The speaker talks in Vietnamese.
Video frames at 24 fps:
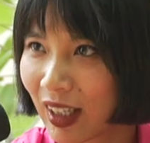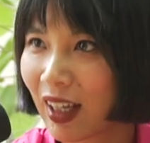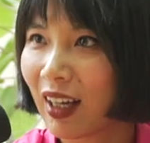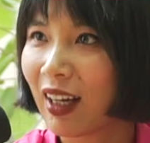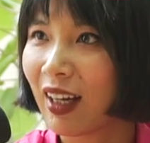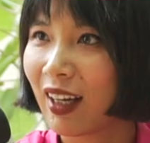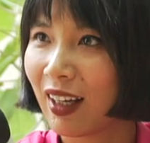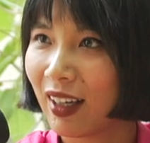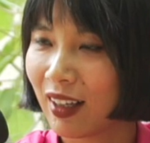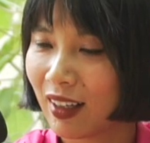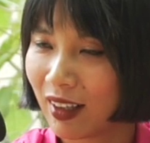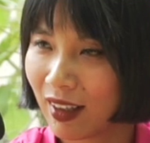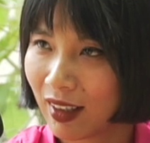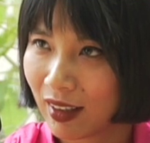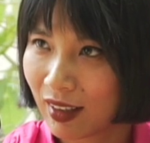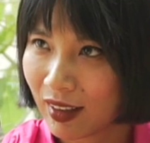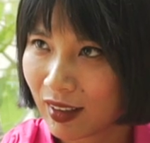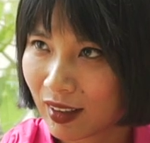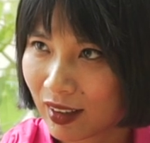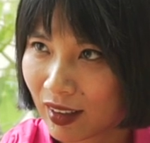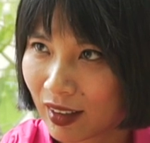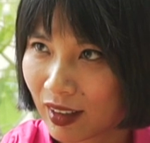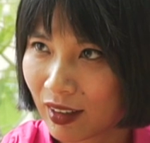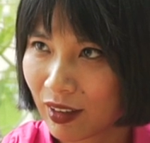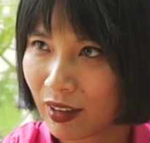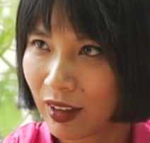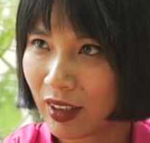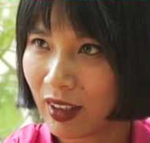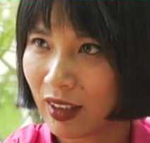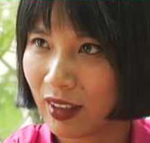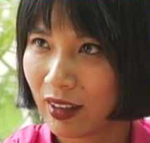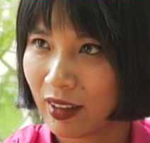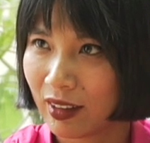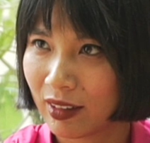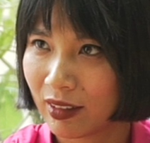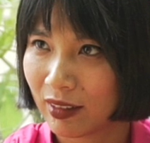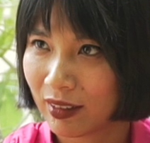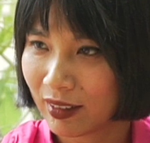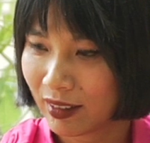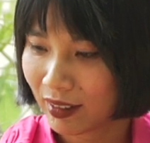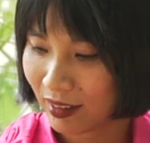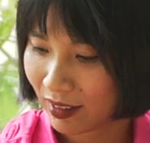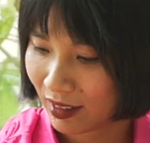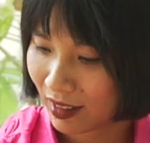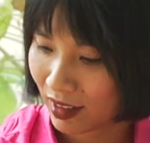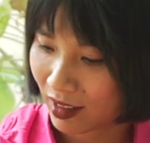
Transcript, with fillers: à có thể um,